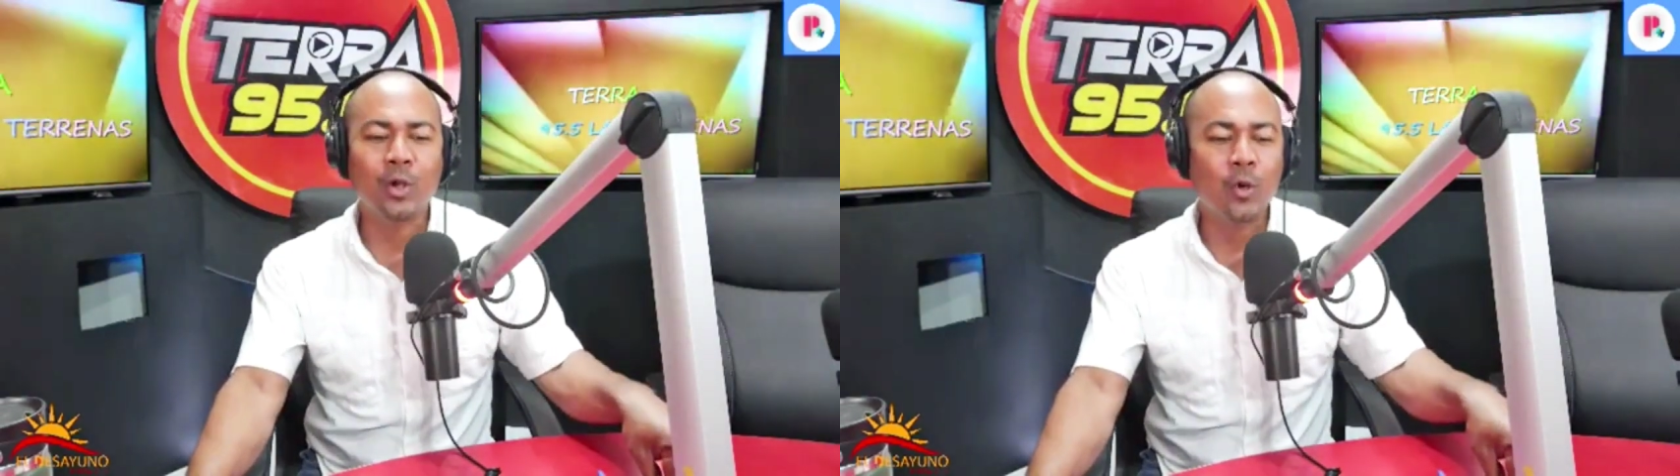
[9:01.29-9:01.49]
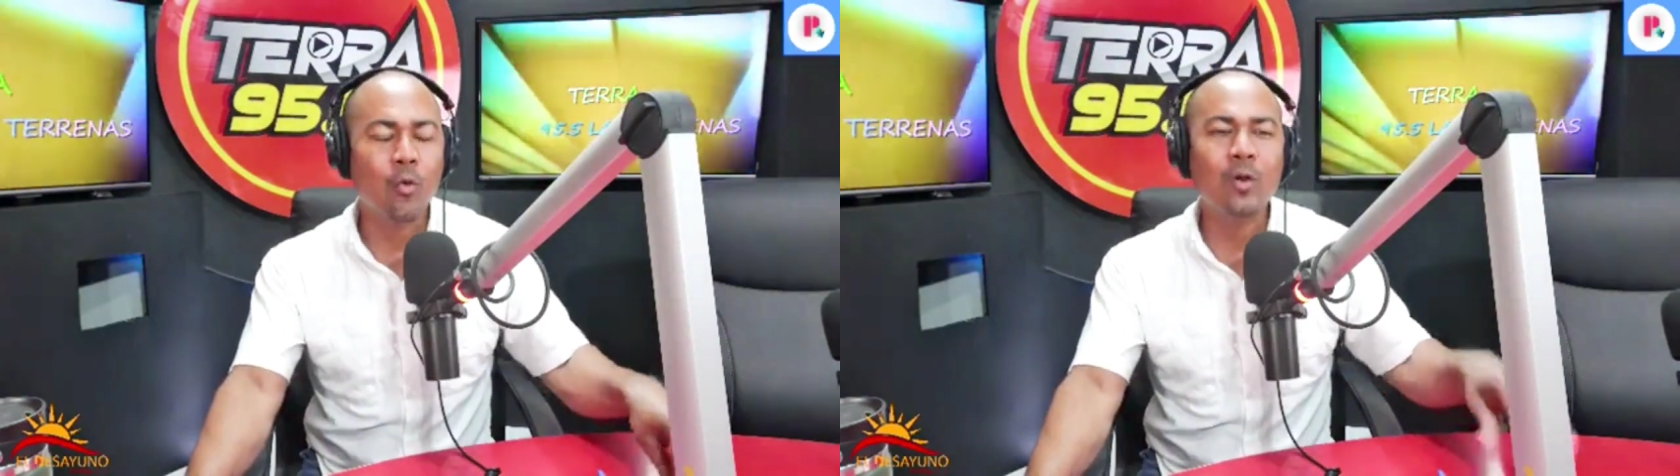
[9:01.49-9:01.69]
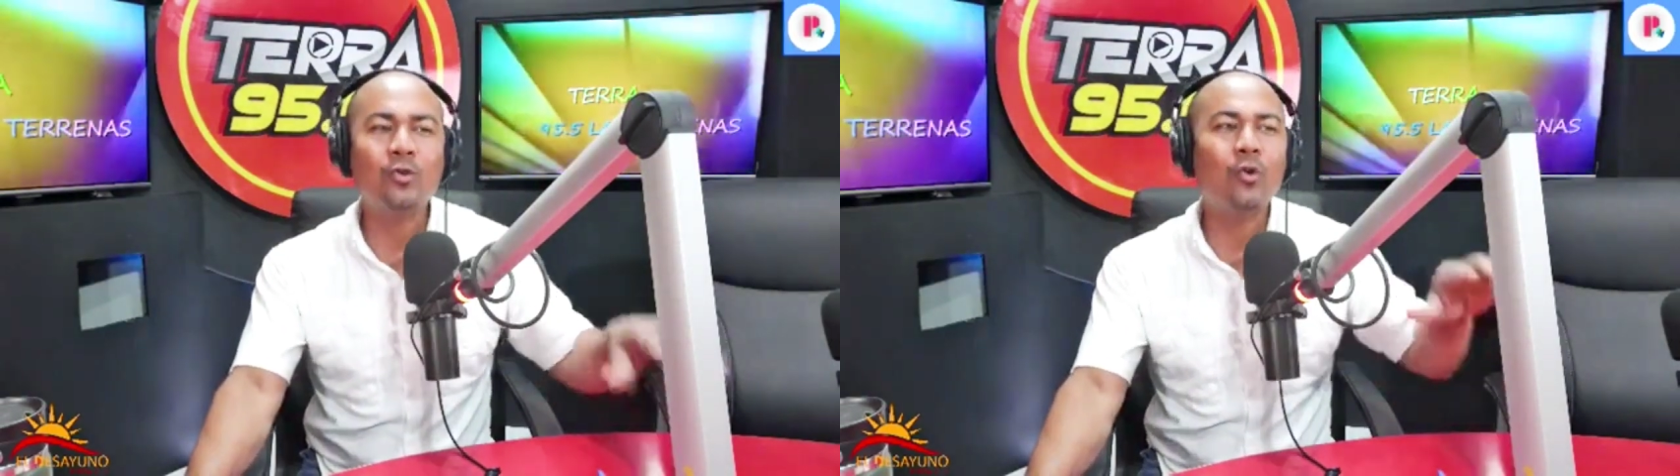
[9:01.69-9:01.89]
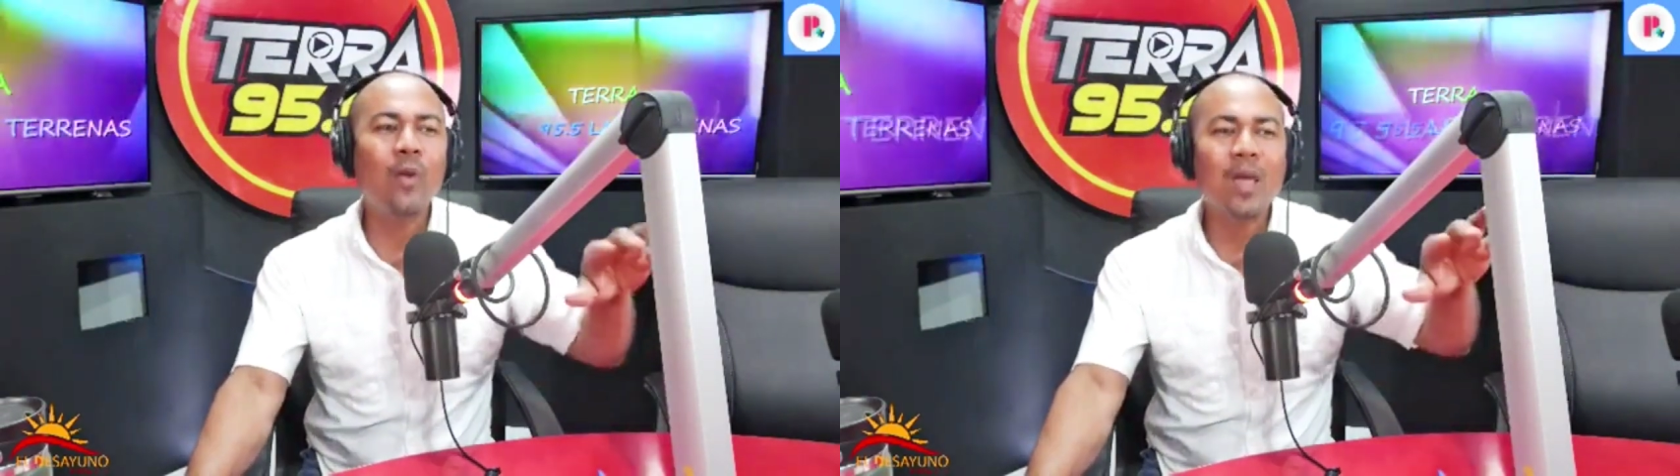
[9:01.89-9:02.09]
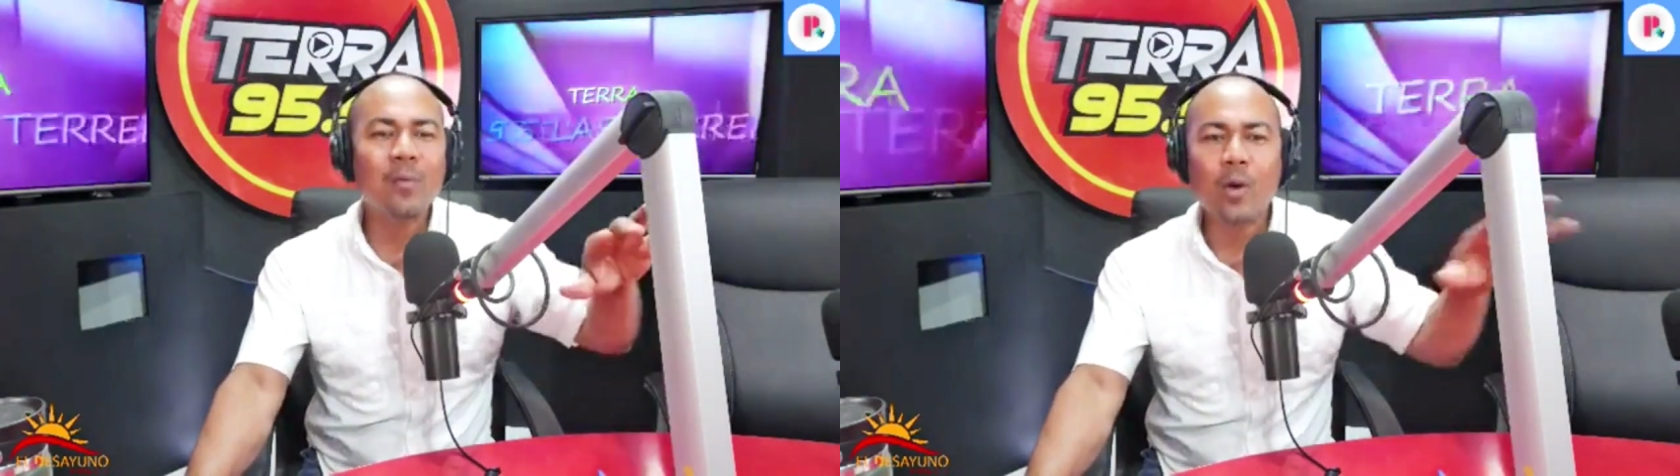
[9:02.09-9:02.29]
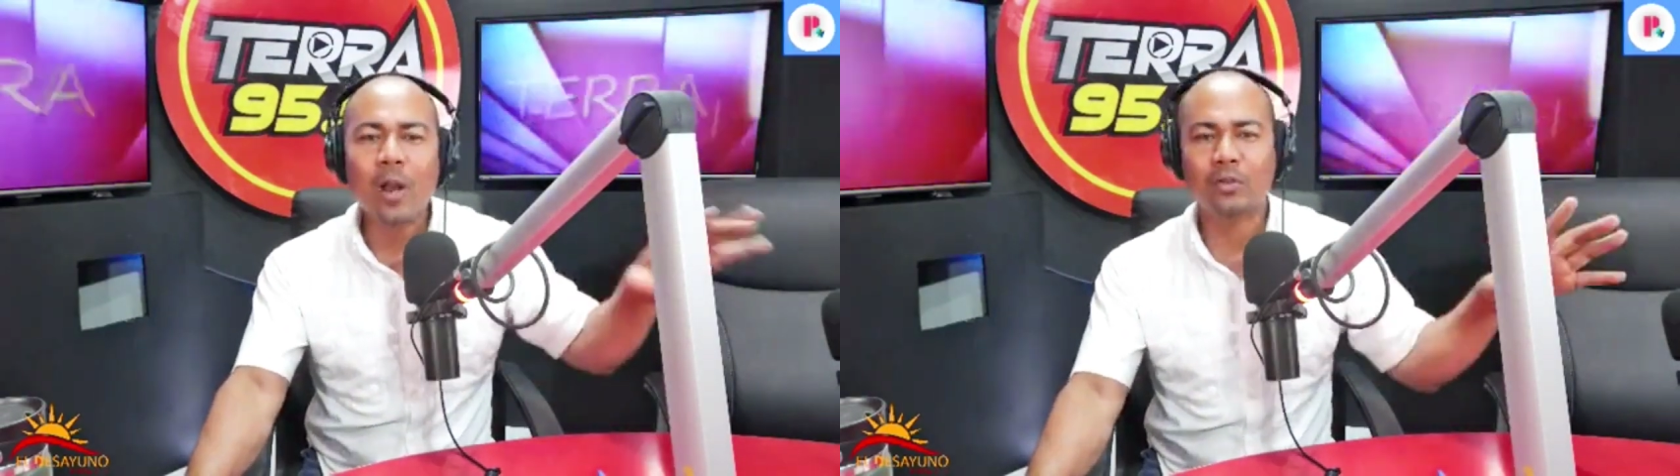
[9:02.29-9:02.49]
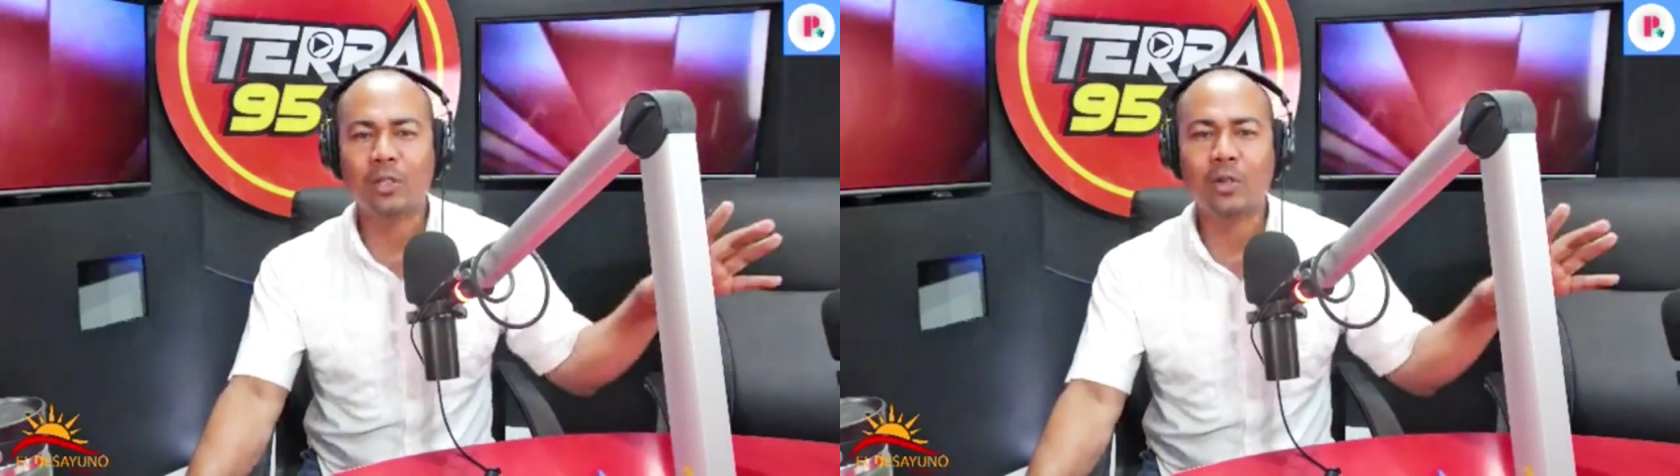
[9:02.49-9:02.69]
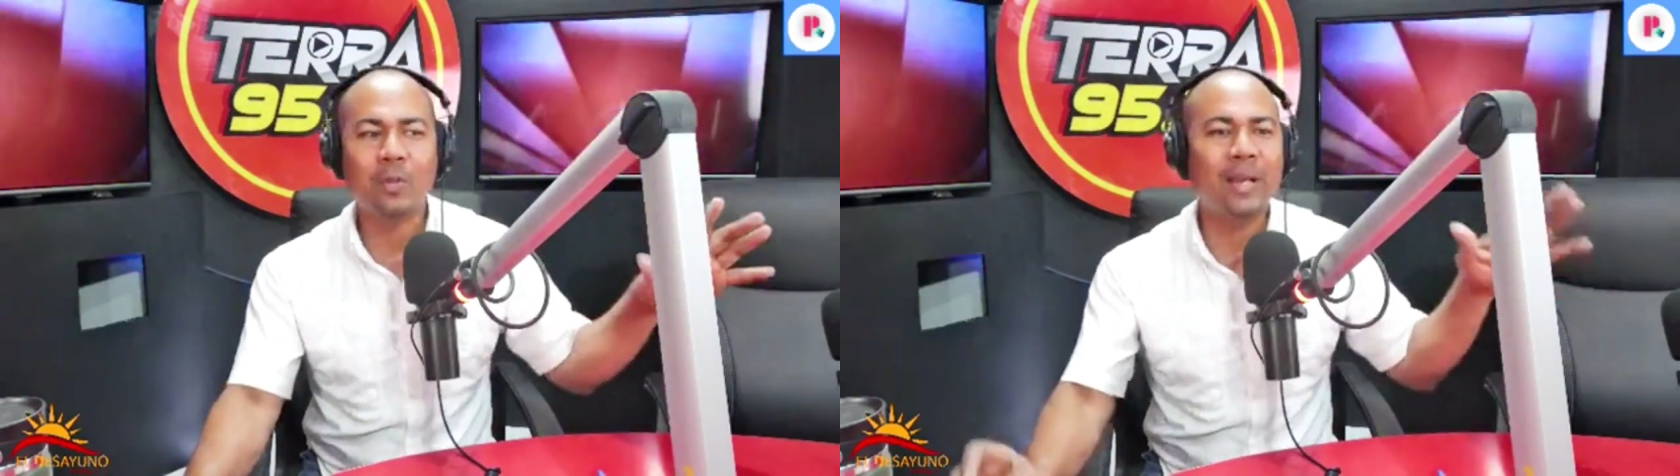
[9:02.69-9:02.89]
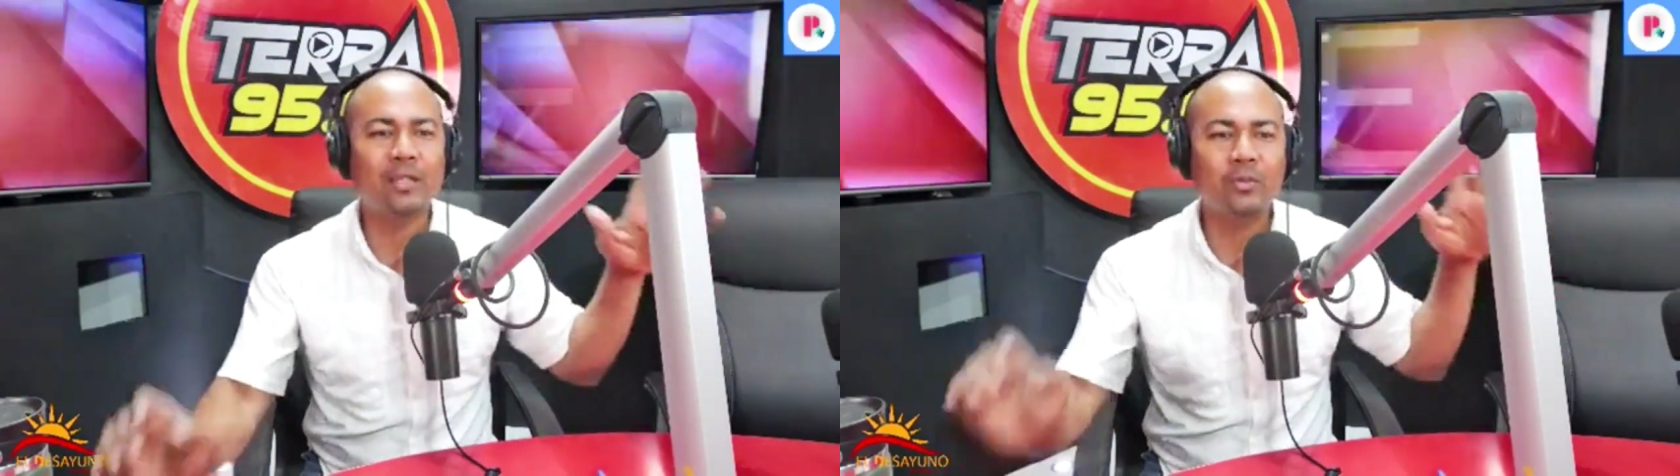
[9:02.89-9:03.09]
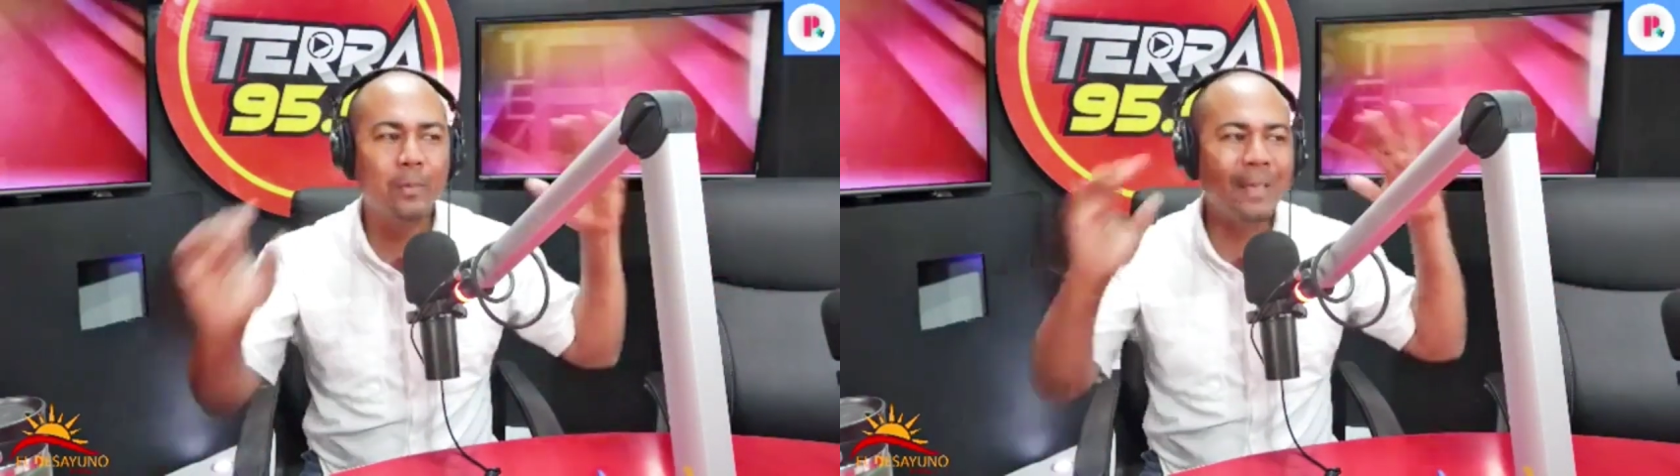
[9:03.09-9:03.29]
cuando no hay vuelo, señores, parece
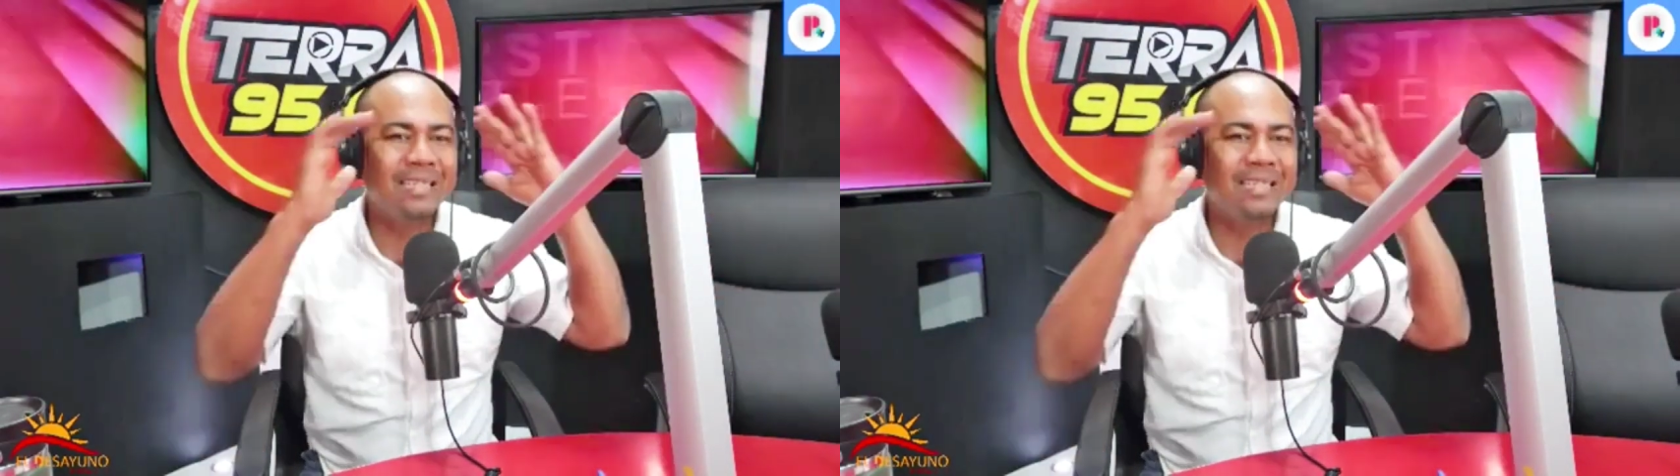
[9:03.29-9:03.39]
un bendito